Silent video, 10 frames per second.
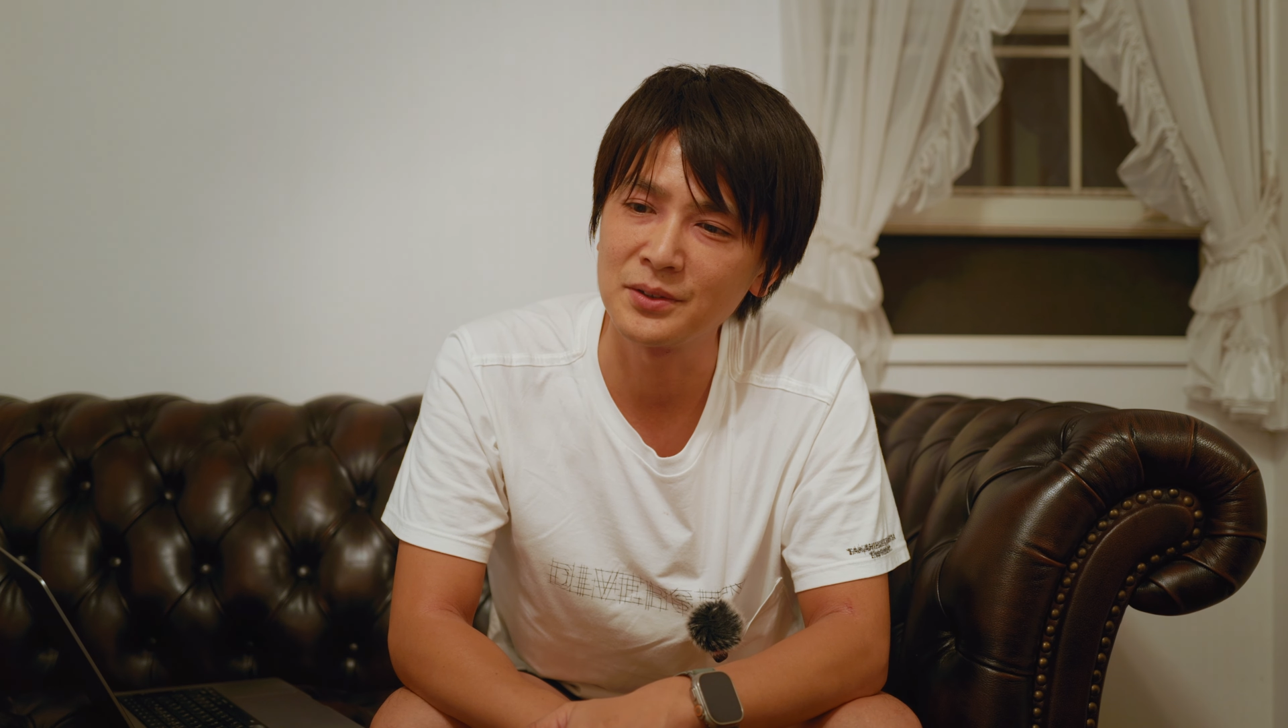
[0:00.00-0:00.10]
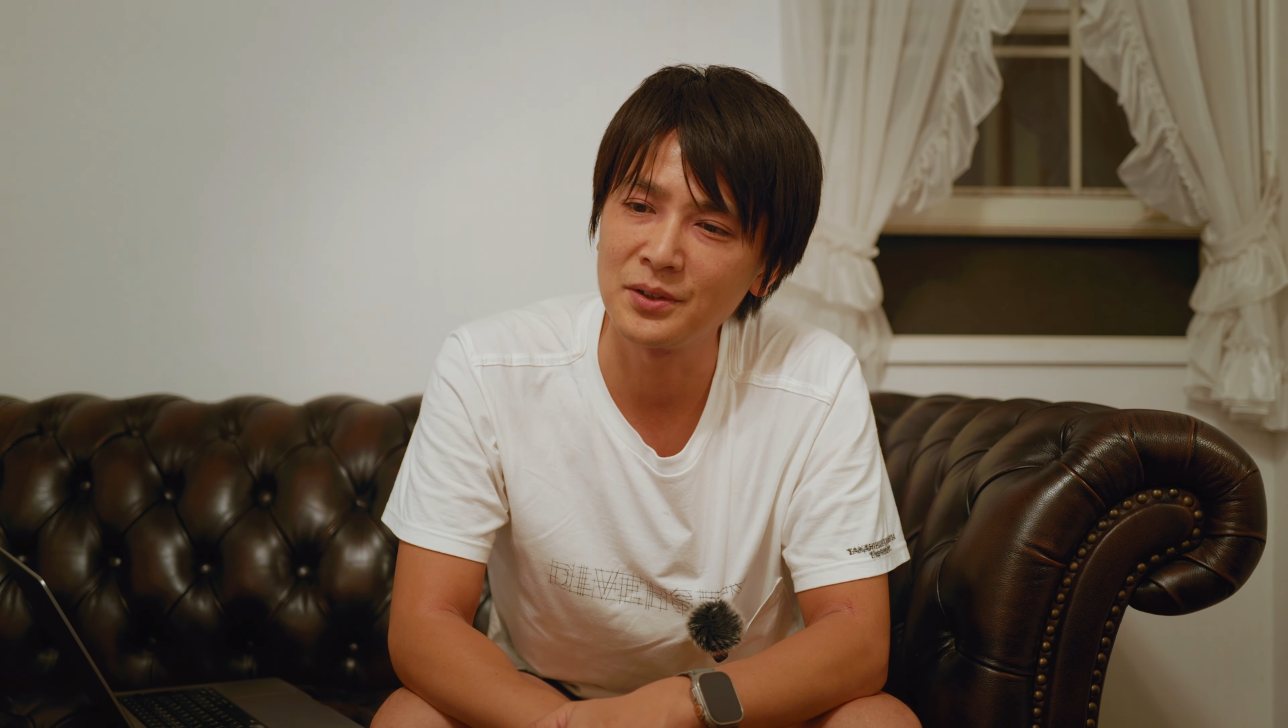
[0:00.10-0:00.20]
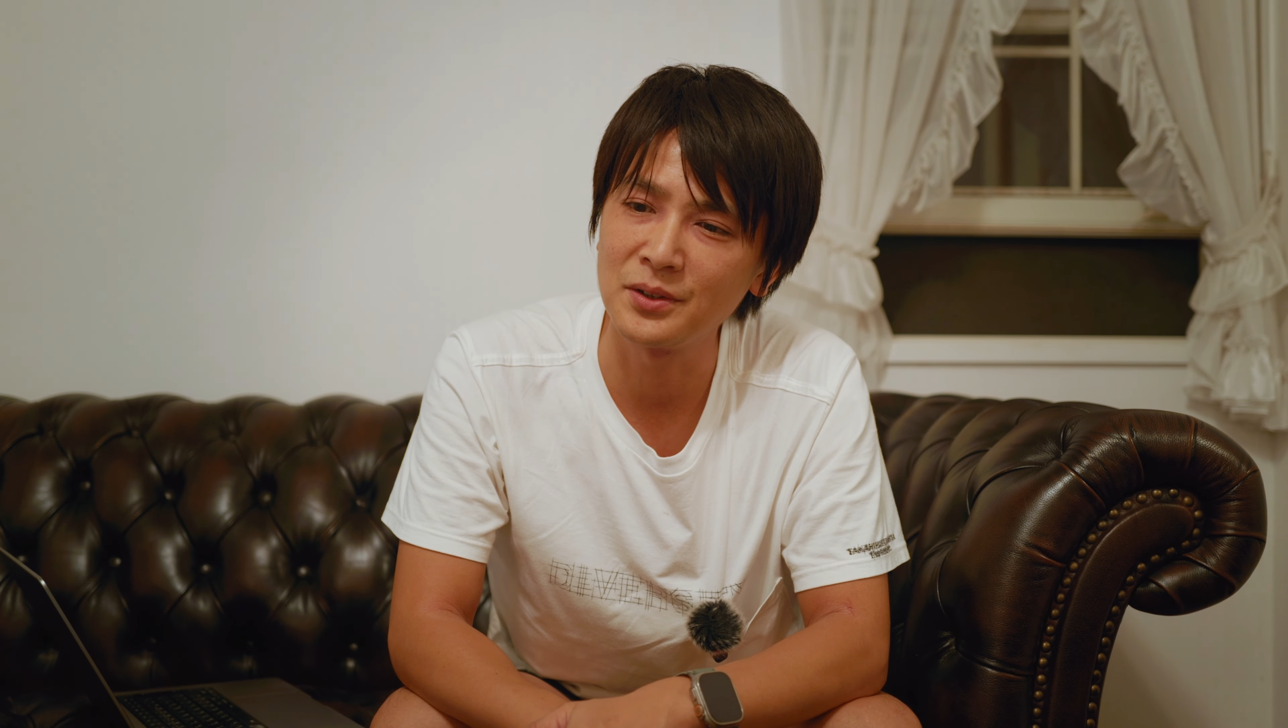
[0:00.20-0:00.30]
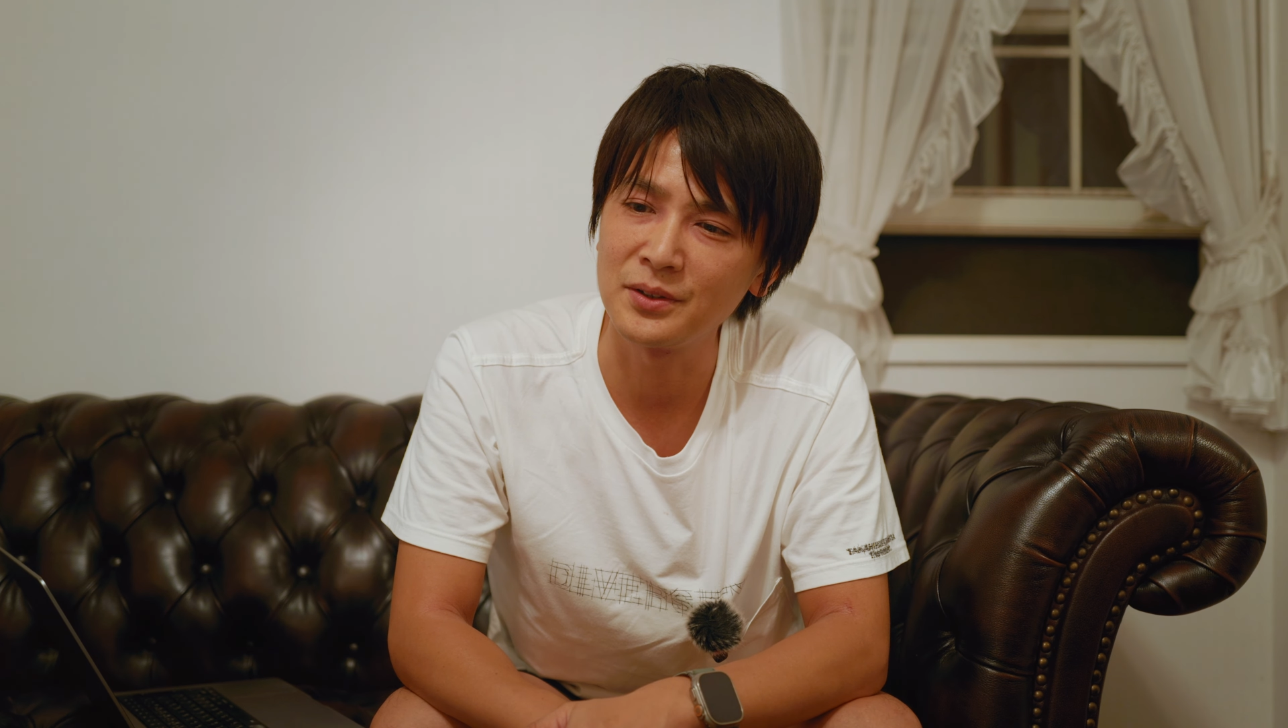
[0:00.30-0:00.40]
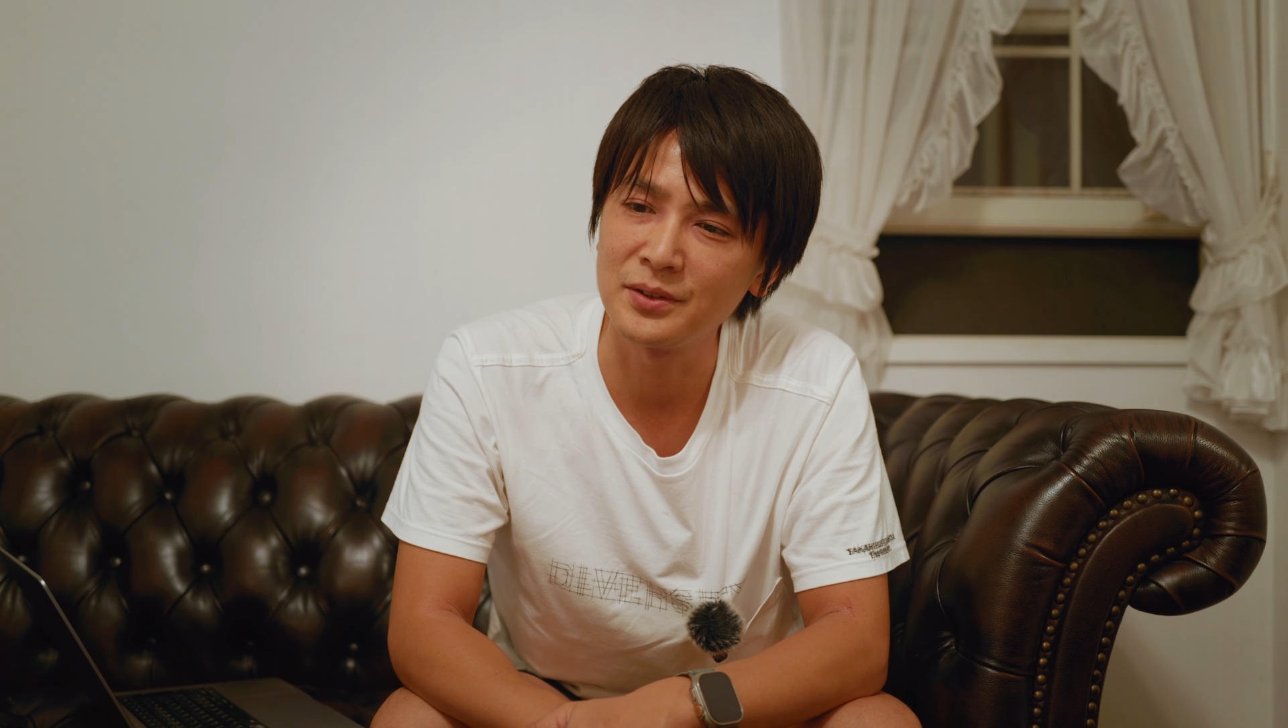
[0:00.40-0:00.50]

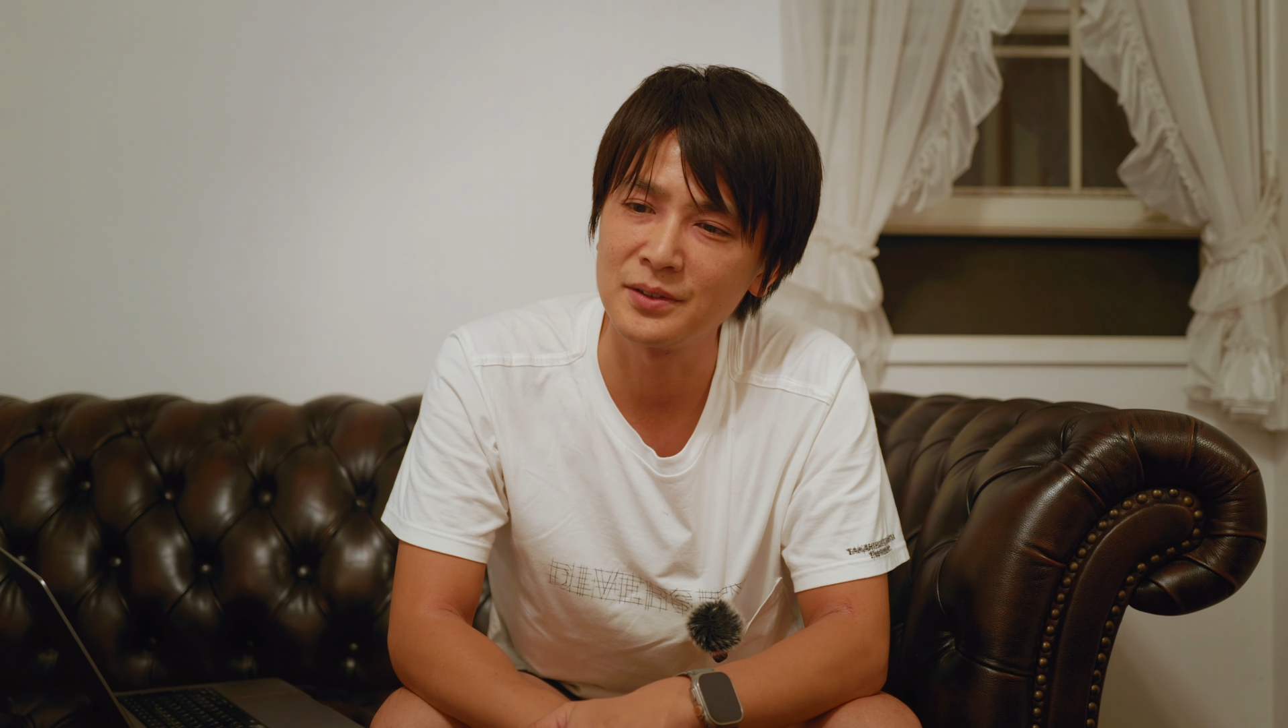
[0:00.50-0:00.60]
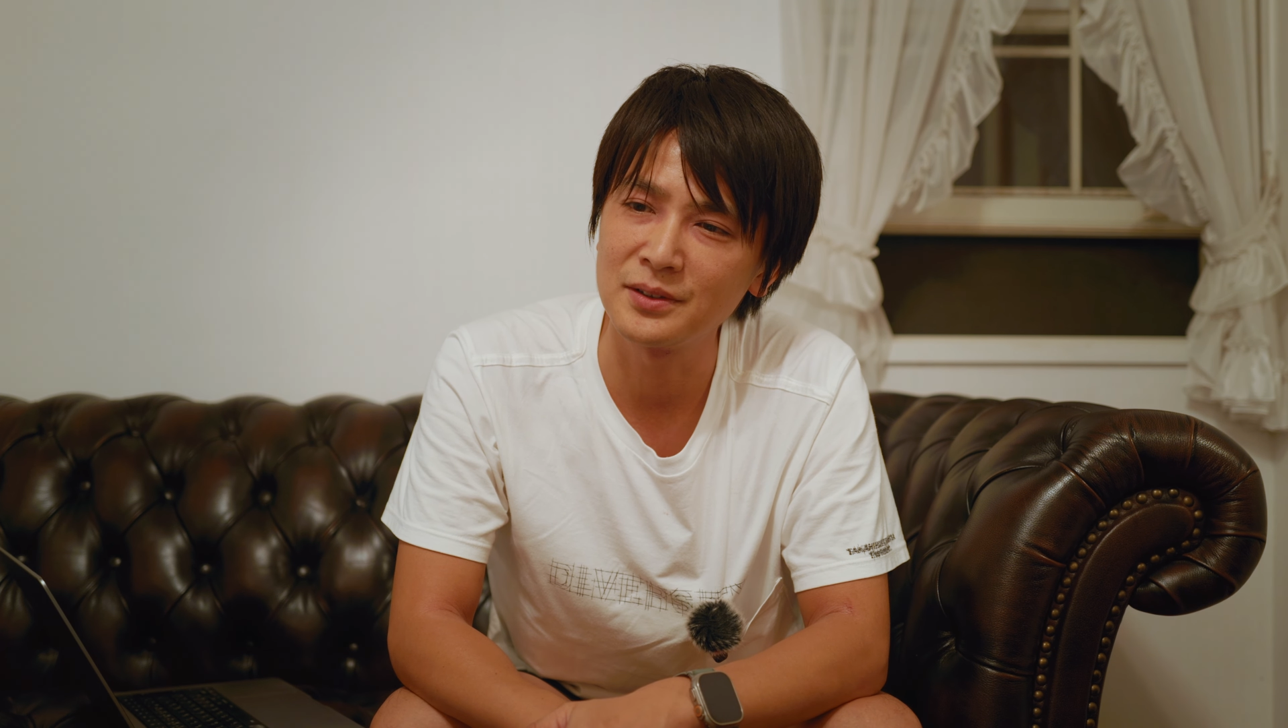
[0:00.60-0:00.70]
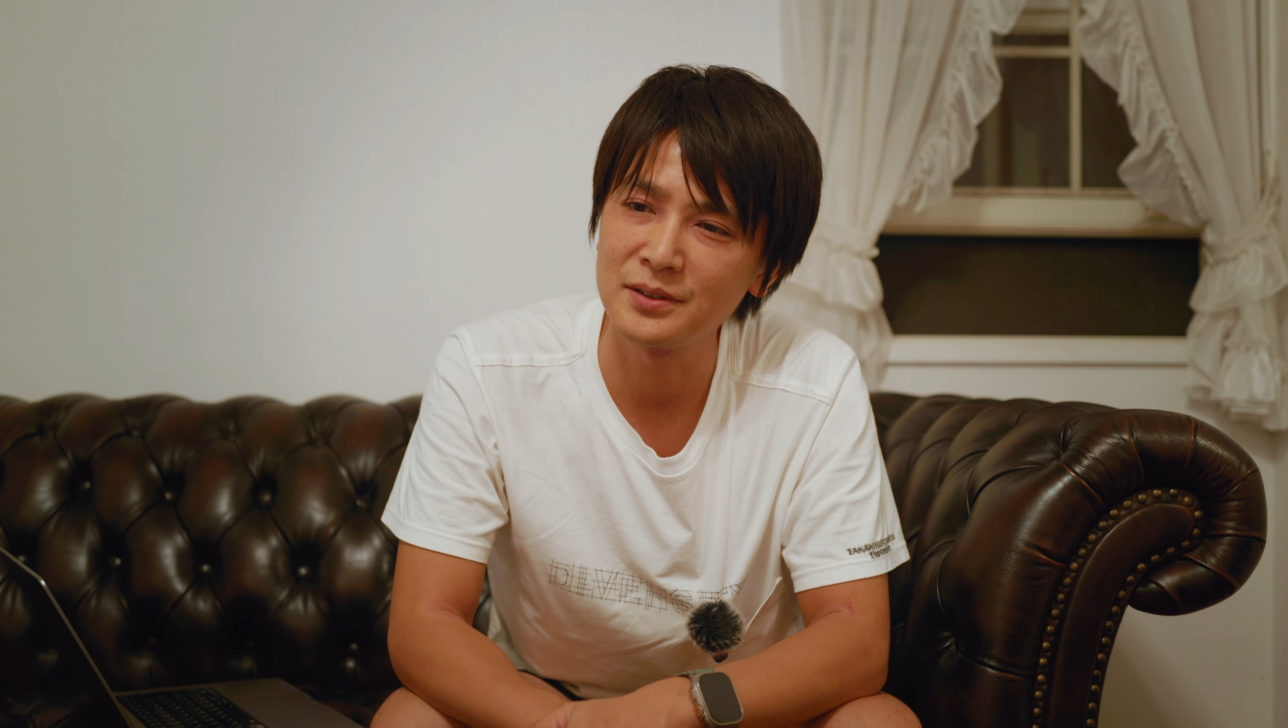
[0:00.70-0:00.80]
と、